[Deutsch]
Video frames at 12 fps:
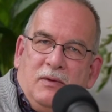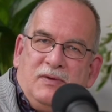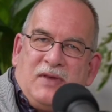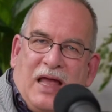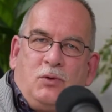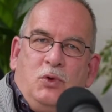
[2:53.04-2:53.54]

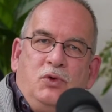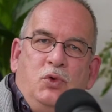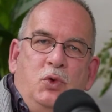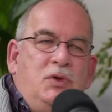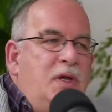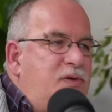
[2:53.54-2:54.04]

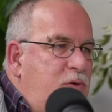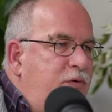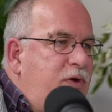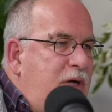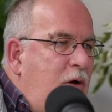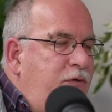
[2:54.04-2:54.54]
Saatguttüte zu
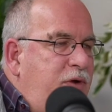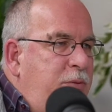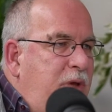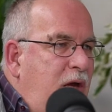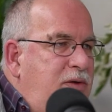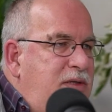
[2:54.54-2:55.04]
verkaufen
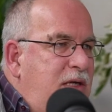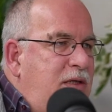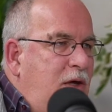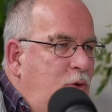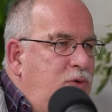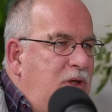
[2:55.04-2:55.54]
im 19.
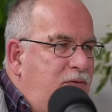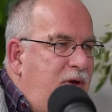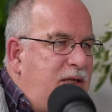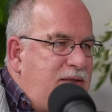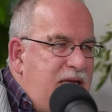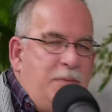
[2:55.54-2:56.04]
Jahrhundert
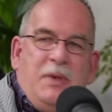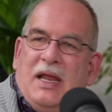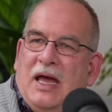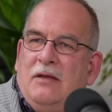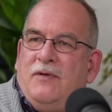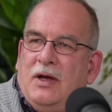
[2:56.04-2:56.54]
war zehnmal
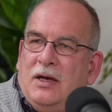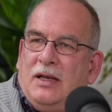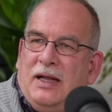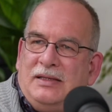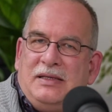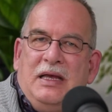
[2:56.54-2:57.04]

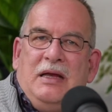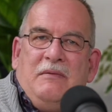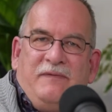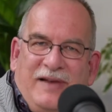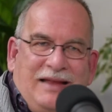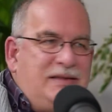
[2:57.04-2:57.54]
einfacher als
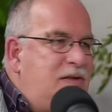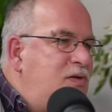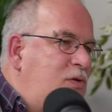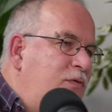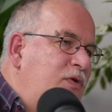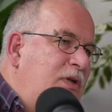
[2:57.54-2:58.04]
Pflanzen
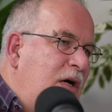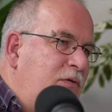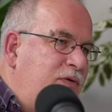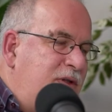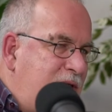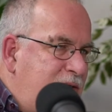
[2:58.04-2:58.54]
zu
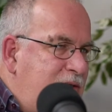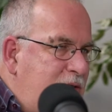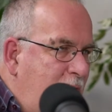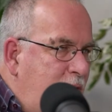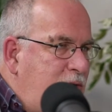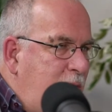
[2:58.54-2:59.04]
verkaufen. Das hat
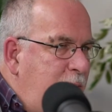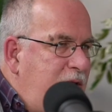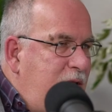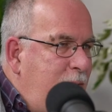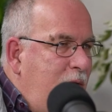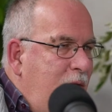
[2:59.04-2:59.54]
sich heute
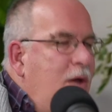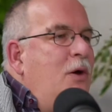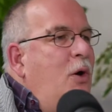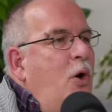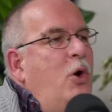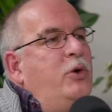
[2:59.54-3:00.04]
mit dem
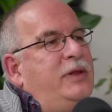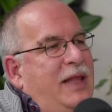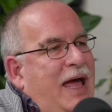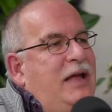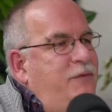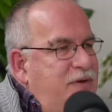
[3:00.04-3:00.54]

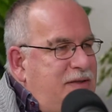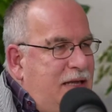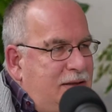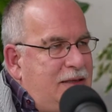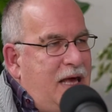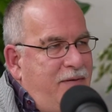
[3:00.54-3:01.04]

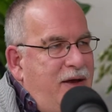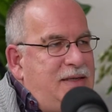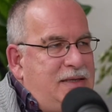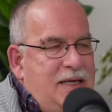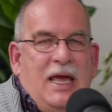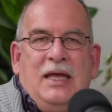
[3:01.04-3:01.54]
Online-Versand
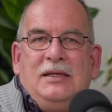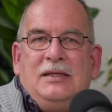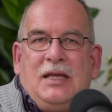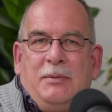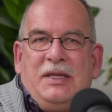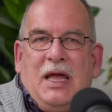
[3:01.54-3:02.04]
teilweise
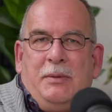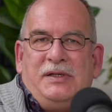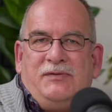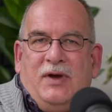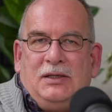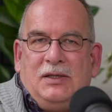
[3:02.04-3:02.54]
geändert, aber
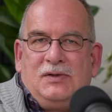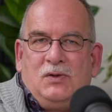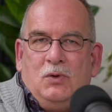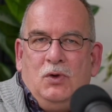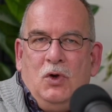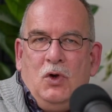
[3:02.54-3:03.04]
damals war das
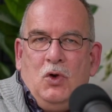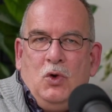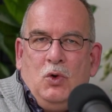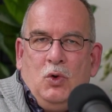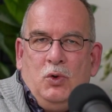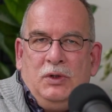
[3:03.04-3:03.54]
so.
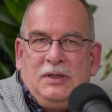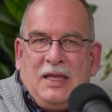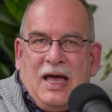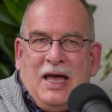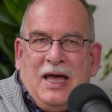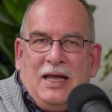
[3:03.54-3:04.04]
Und da